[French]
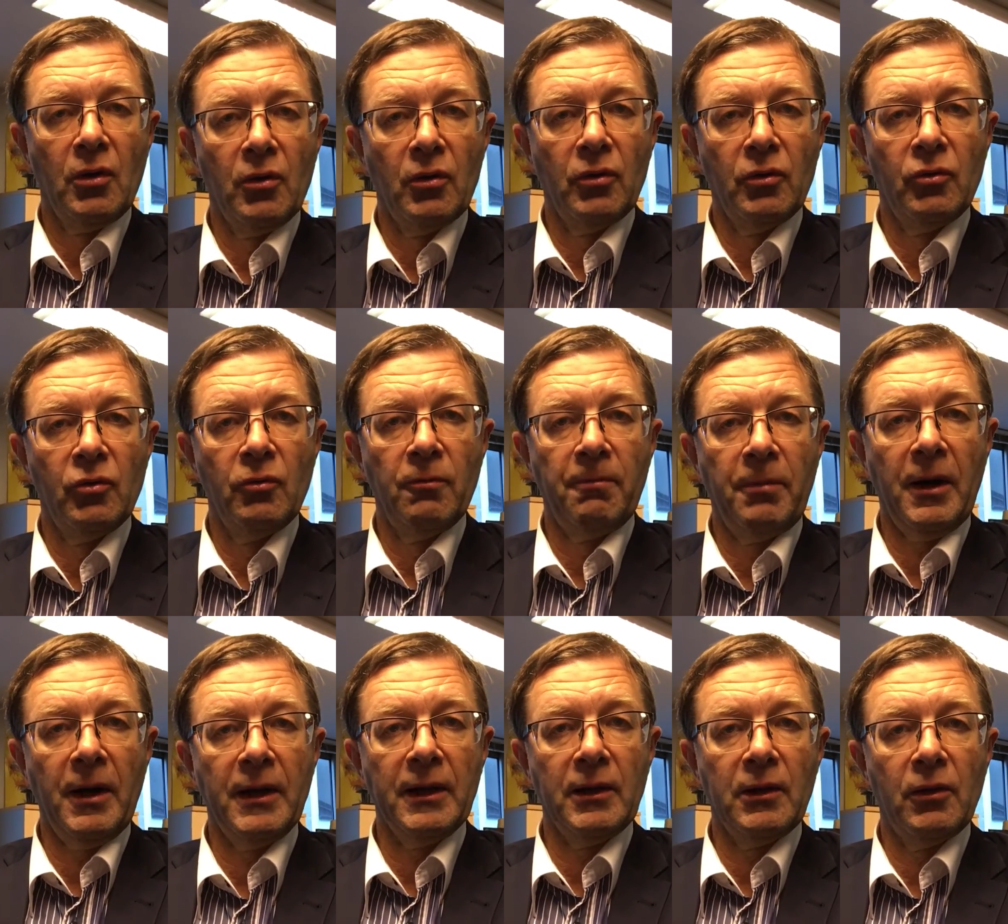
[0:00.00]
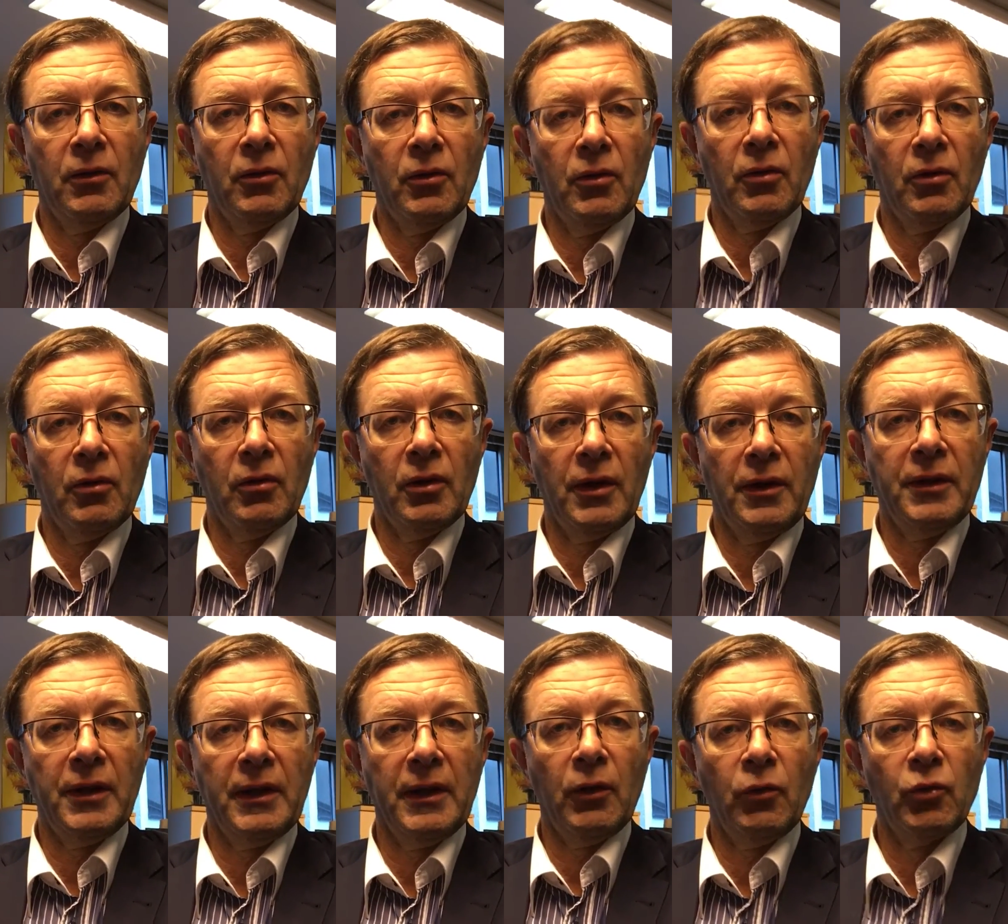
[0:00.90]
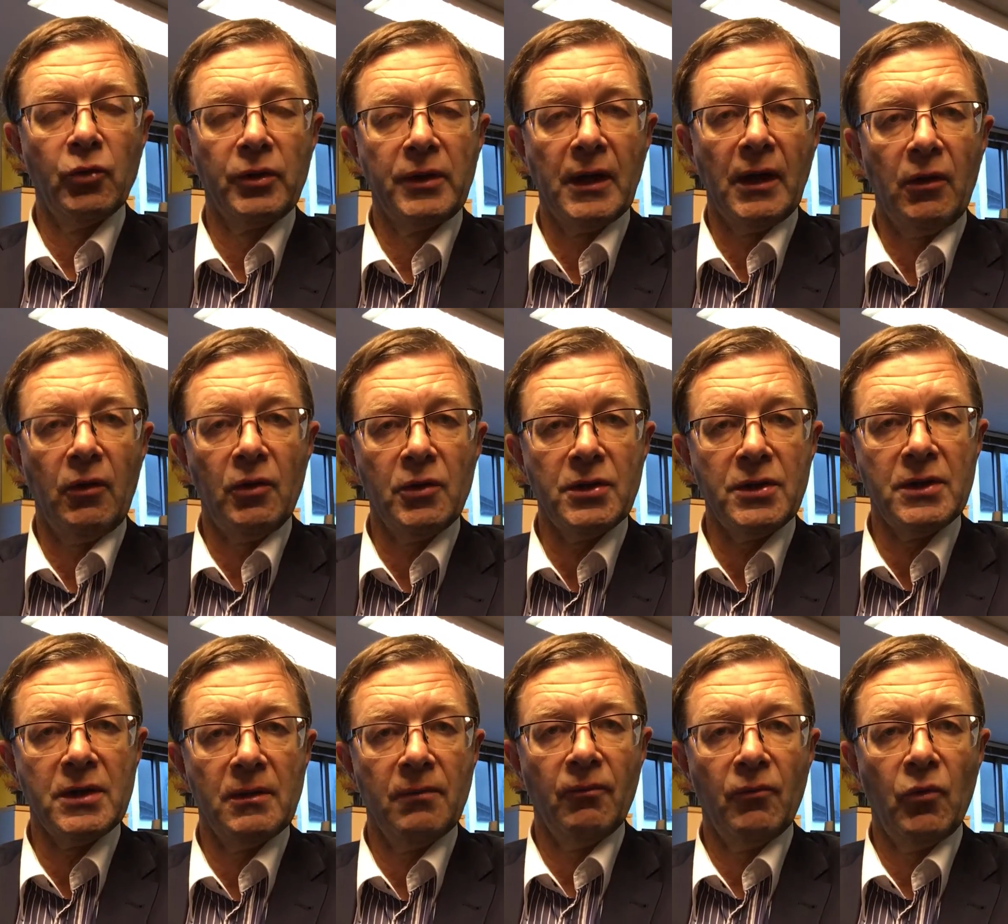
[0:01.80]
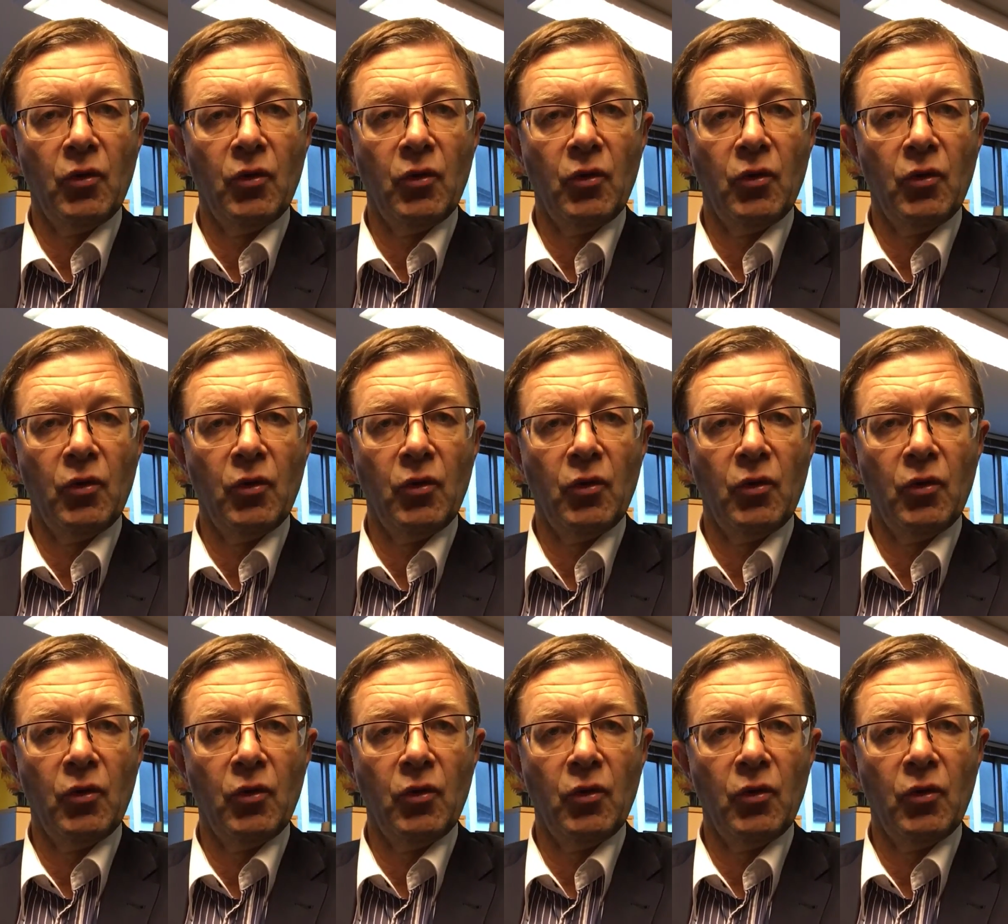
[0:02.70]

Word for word: euh, ne pas être le, la dernière roue du carrosse.